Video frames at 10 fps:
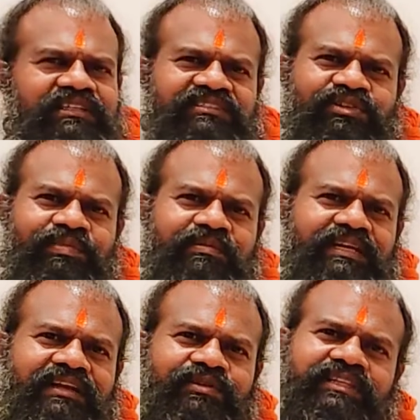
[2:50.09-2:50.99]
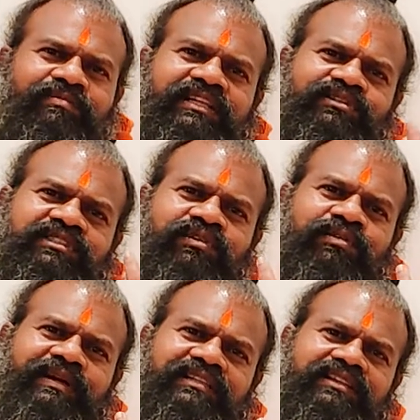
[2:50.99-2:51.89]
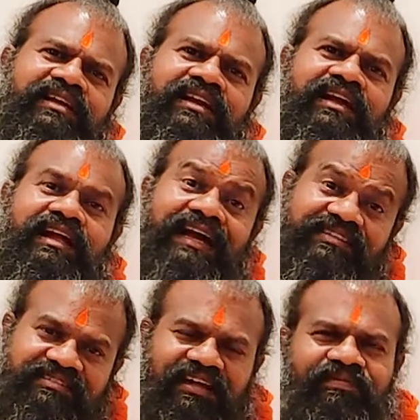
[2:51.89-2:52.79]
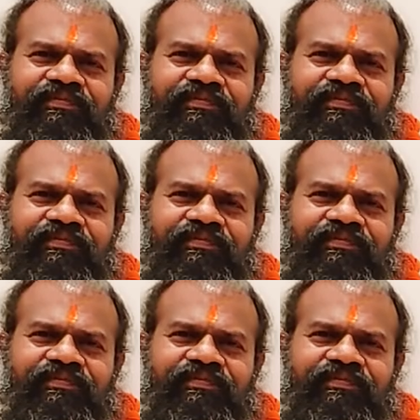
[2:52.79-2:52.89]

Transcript: दस रुपये भी नहीं होता मैं तो सौ रुपये दे दिया ना ऐसा